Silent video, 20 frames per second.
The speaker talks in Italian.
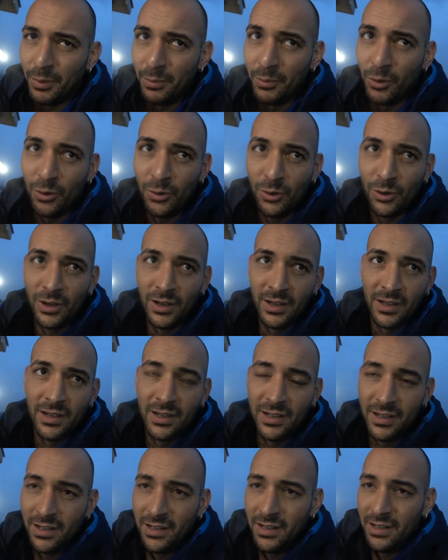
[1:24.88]
primo gol
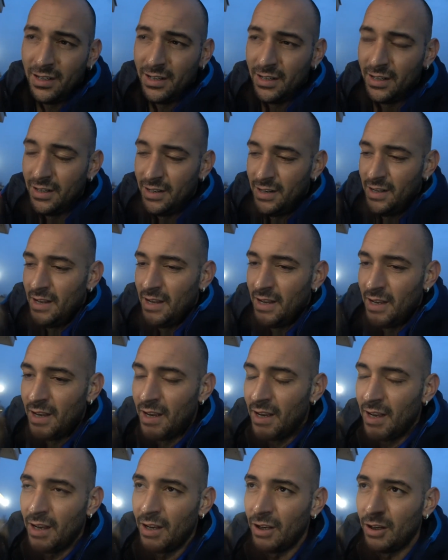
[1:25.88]
eh,
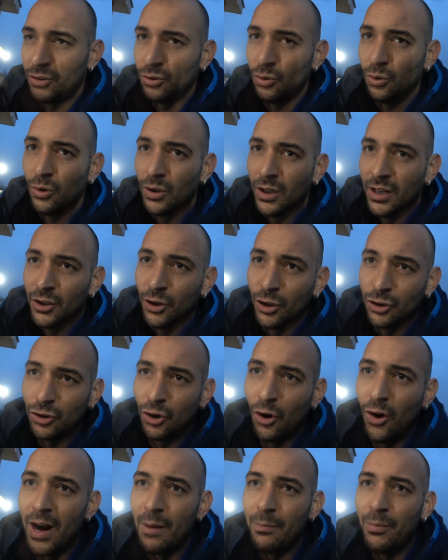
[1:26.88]
sul
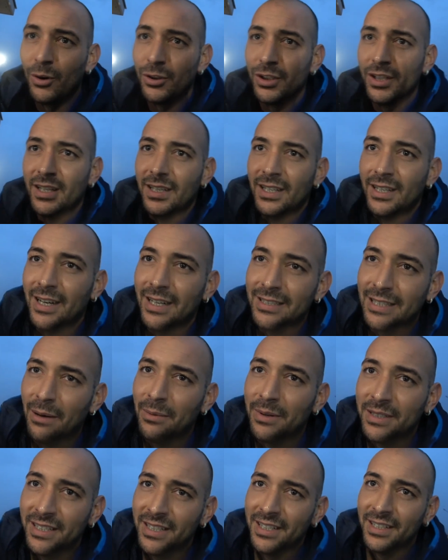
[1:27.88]
nostro campo di
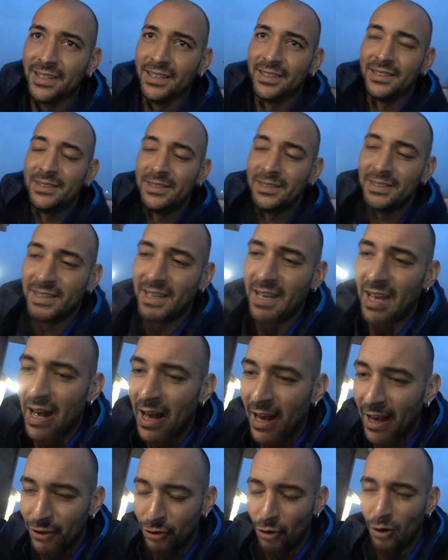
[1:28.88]
Casapesenna.
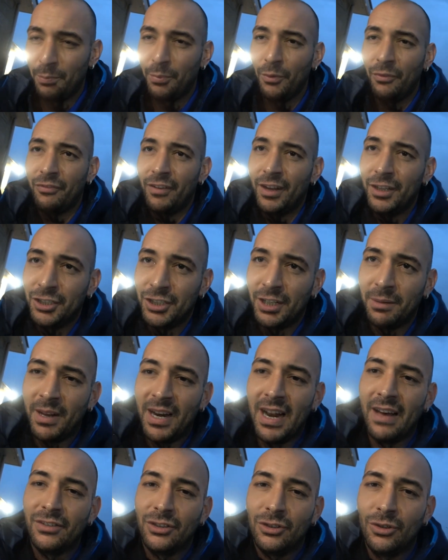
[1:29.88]
Ah, eh, sono più felice
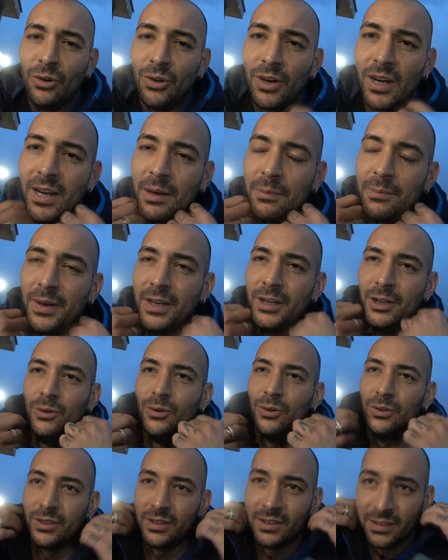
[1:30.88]
per la vittoria che per i
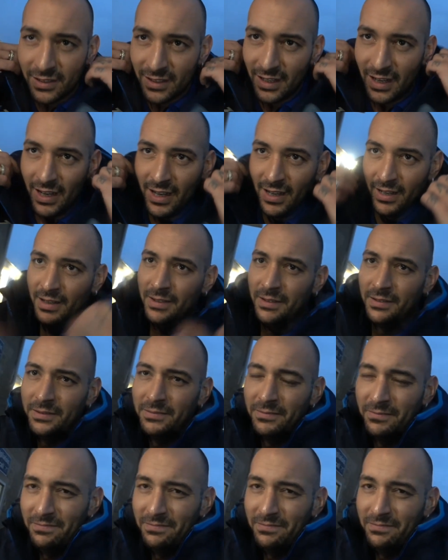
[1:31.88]
due. Ecco, eh,